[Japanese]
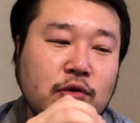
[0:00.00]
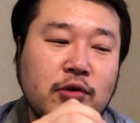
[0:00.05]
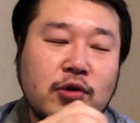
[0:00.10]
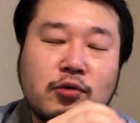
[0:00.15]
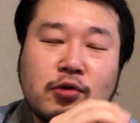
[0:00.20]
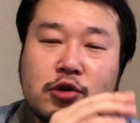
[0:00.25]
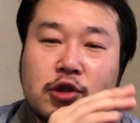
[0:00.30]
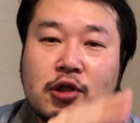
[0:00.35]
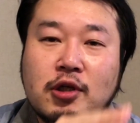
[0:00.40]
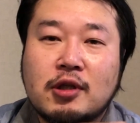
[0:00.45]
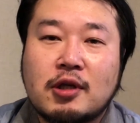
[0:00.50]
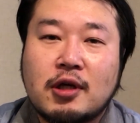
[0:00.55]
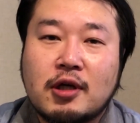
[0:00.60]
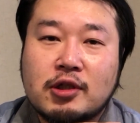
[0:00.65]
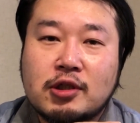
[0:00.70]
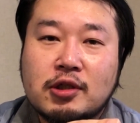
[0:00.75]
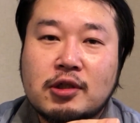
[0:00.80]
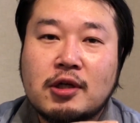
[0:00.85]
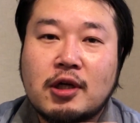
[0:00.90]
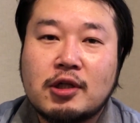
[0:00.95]
処理の仕方
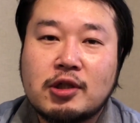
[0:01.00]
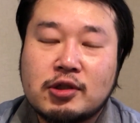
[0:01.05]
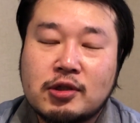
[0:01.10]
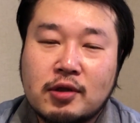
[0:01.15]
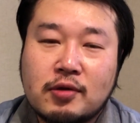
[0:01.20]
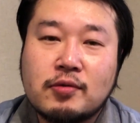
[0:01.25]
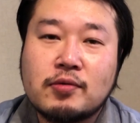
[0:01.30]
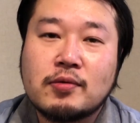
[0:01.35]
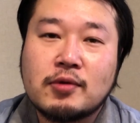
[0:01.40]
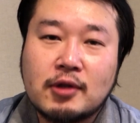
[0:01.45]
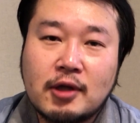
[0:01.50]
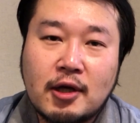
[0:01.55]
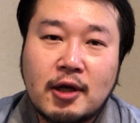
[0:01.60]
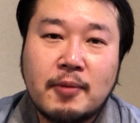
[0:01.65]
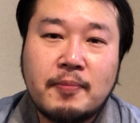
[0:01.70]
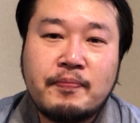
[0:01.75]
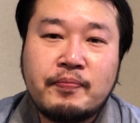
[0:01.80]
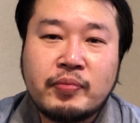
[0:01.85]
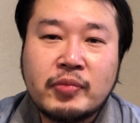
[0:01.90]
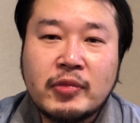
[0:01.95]
がしっかりしてるので